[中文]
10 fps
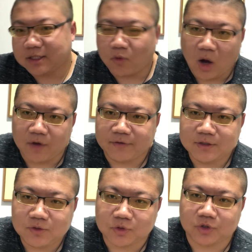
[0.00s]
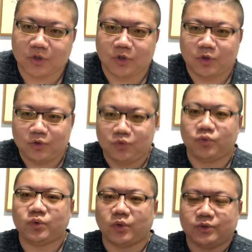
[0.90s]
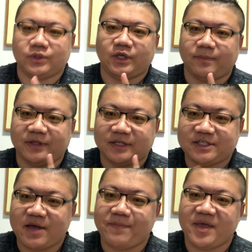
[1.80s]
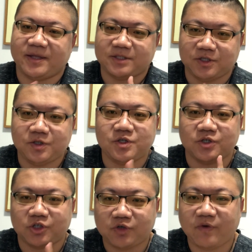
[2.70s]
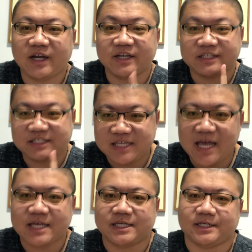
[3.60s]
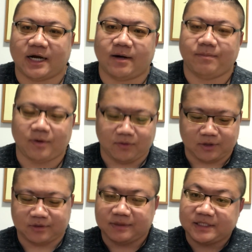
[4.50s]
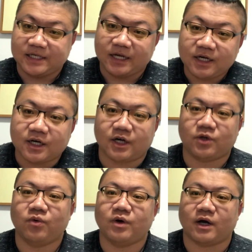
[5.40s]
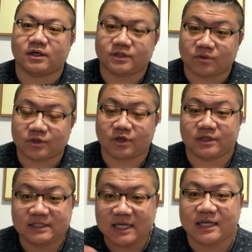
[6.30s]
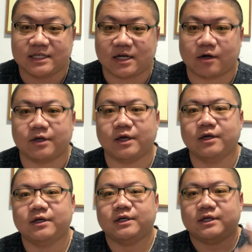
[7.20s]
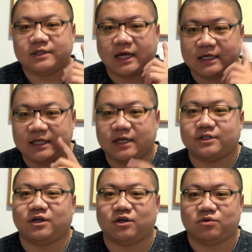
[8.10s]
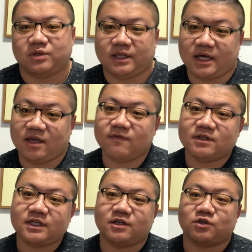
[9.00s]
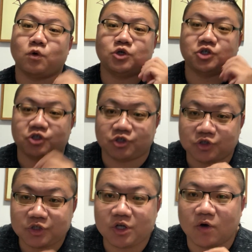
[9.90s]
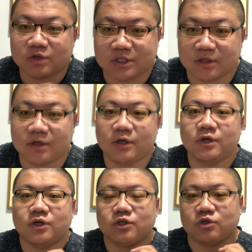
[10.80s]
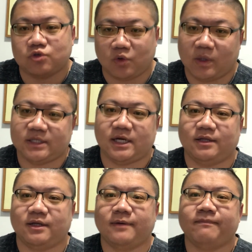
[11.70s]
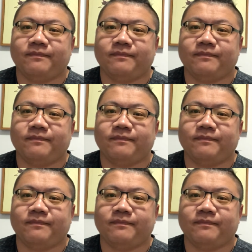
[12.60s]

细的划分，就是如果说你们的见面仅仅是为了见一下，包括什么签合同啊这种事儿，见一下而已，那一定是要找中间点，因为这个时候时效性是最关键的。